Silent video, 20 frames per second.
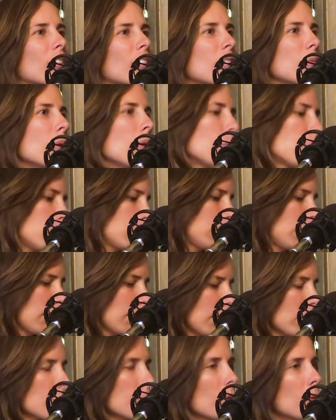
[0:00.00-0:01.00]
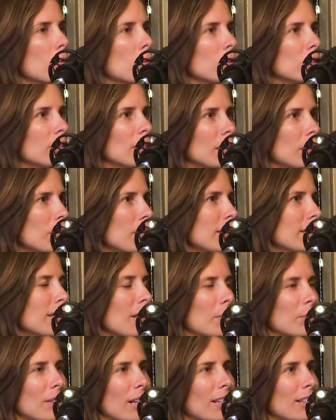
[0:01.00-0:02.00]
qué me gusta, qué no me gusta, qué voy a
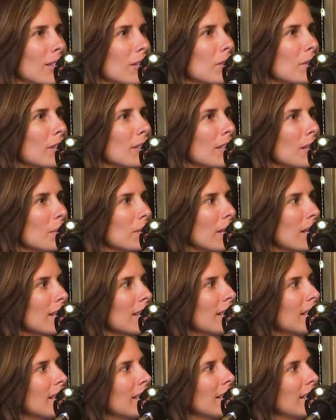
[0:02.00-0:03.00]
aceptar, qué no voy a aceptar,